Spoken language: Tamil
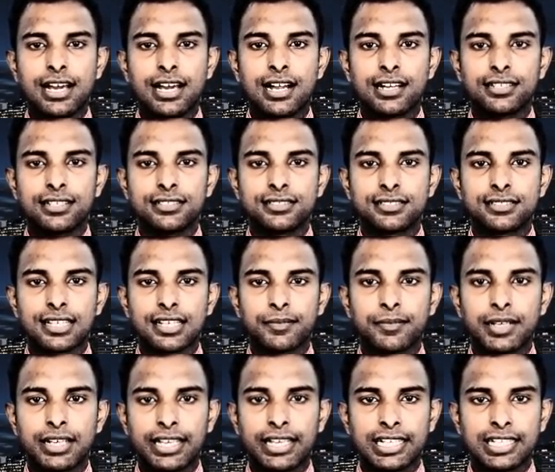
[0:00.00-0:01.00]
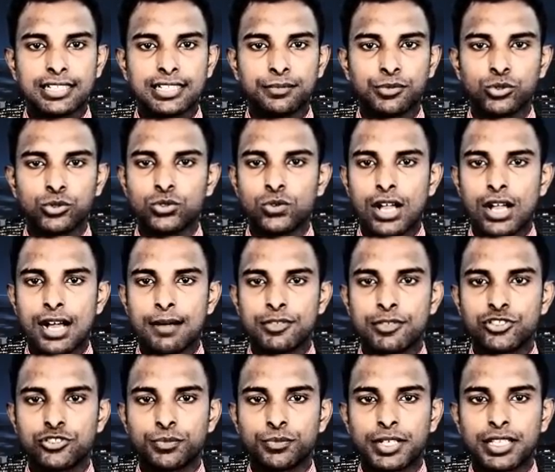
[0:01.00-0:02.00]
நாடு சரிவில் இருக்கும்போது
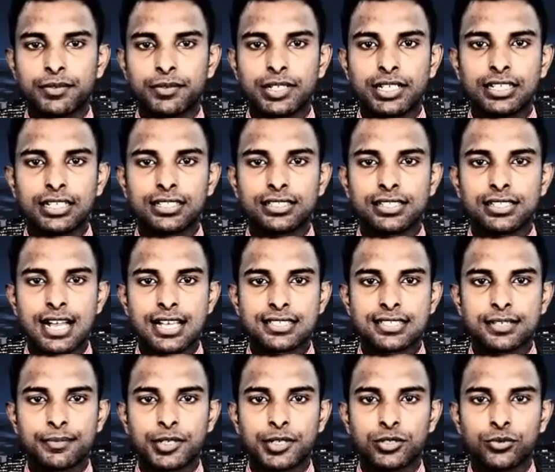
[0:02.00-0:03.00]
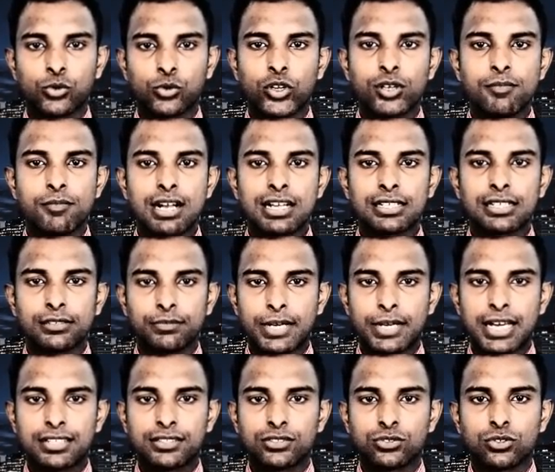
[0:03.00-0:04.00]
அமைச்சு பதவிகளுக்கு ஆசைப்படுவோரை மக்கள்
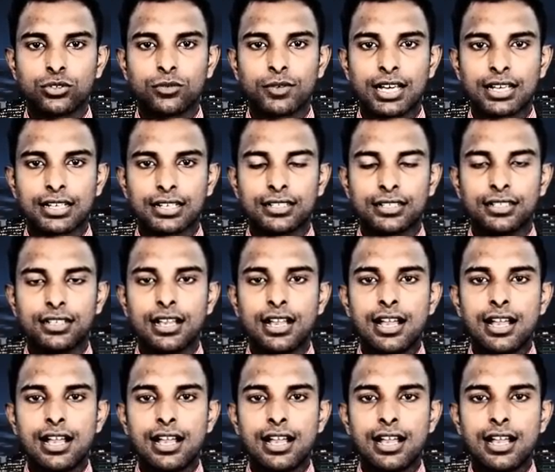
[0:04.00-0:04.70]
பார்த்து கொள்வார்கள்